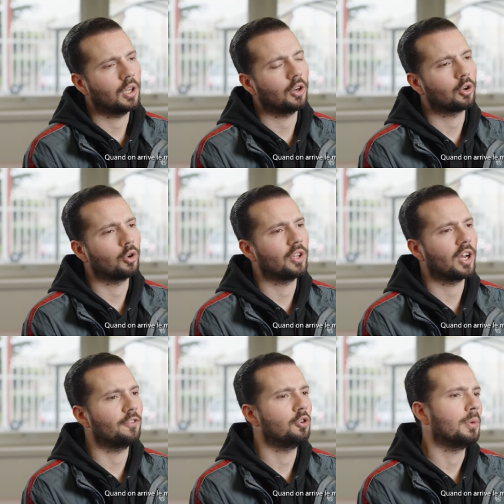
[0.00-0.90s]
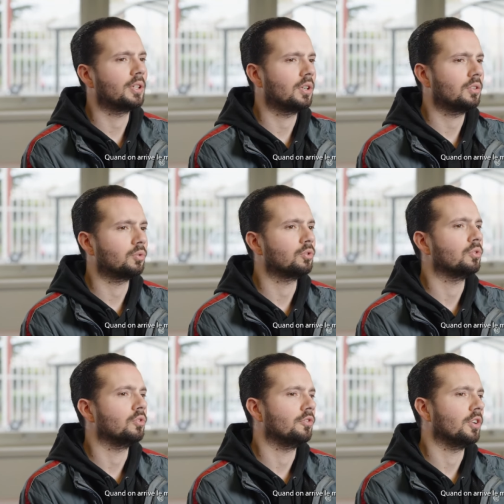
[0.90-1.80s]
Alors quand on arrive le matin, donc
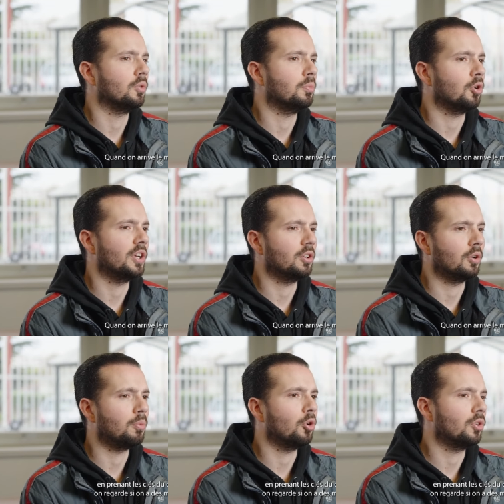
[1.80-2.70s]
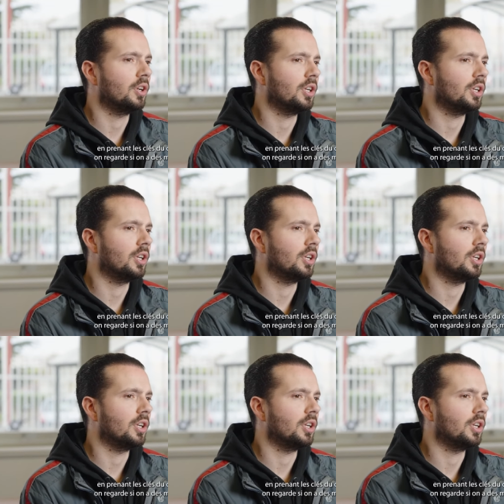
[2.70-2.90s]
on va en prenant